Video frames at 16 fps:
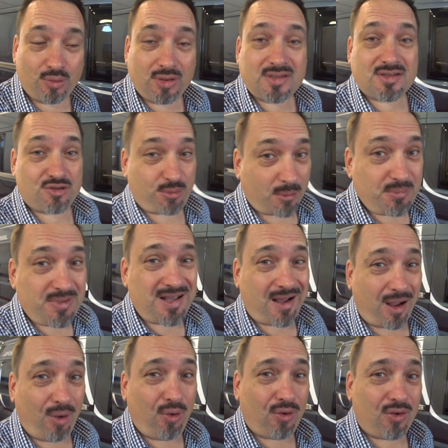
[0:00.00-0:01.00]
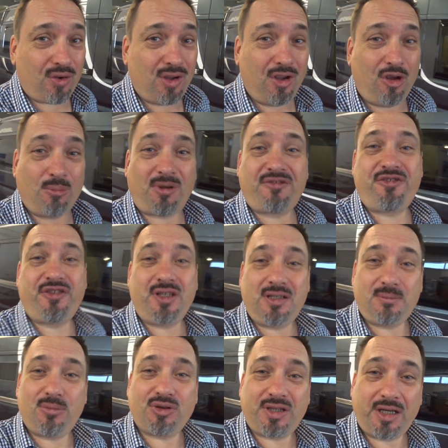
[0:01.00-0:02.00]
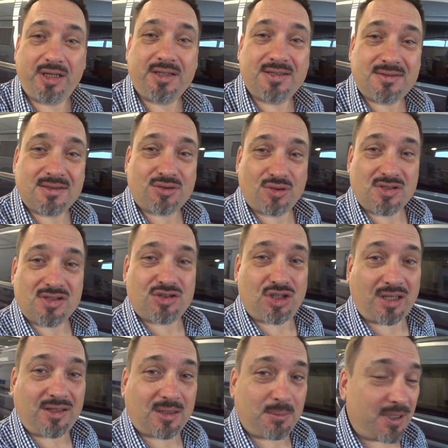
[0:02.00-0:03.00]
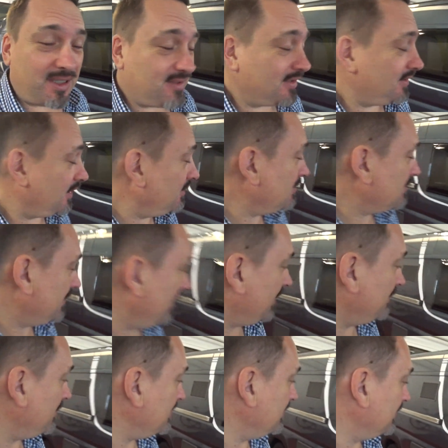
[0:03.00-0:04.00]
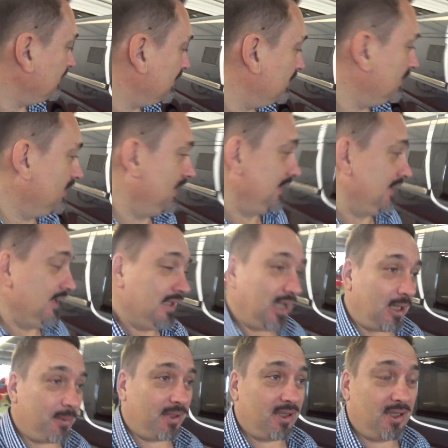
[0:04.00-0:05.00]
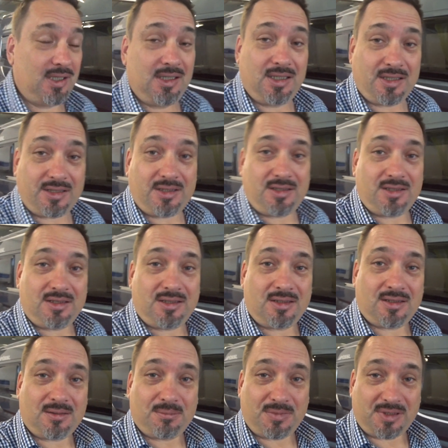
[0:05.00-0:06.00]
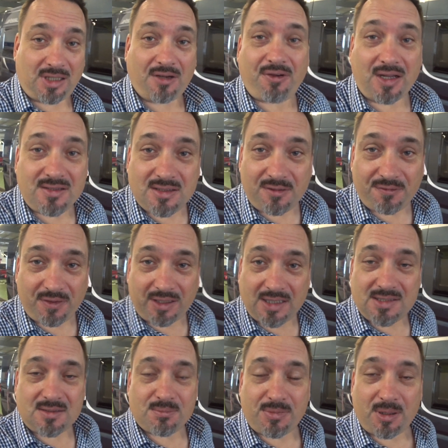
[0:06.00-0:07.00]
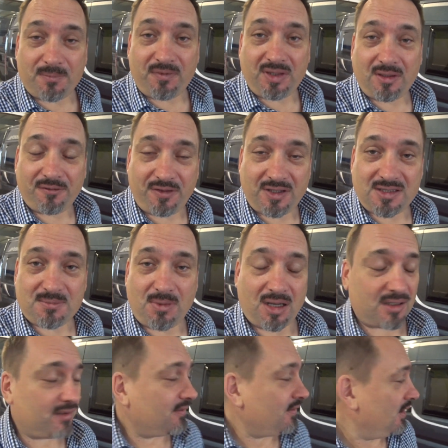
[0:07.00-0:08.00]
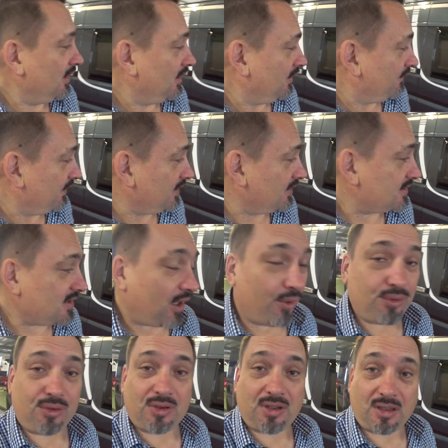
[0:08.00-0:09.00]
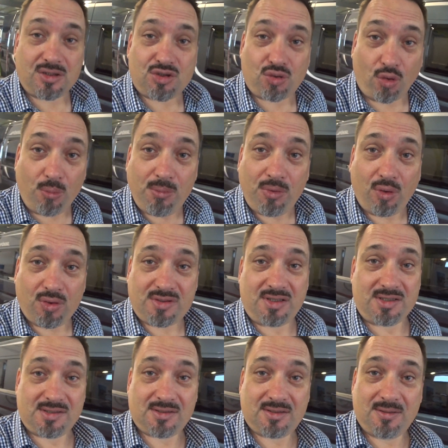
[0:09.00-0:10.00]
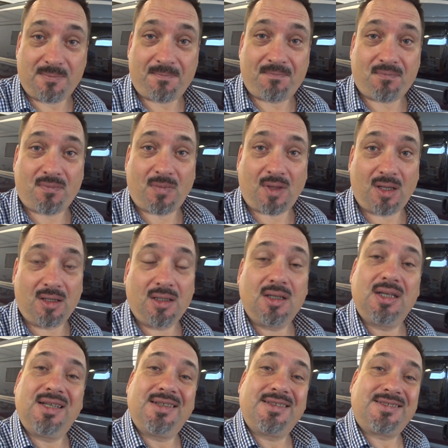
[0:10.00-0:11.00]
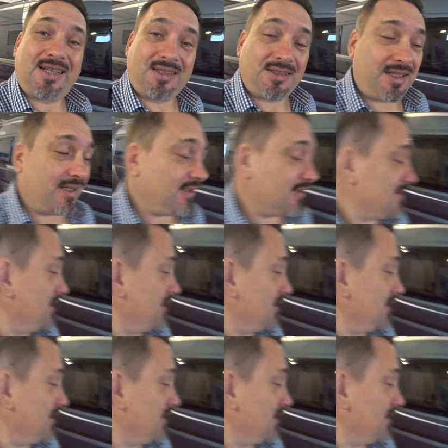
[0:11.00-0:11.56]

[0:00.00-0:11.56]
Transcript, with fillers: cool, das ist bei mir auch. Bei vielen Modellen ist das schon standardmäßig drin, serienmäßig drin. Aber man darf eins nicht vergessen, beim Winter festmachen. Wenn das Auto dann stromlos ist, ja, dann geht es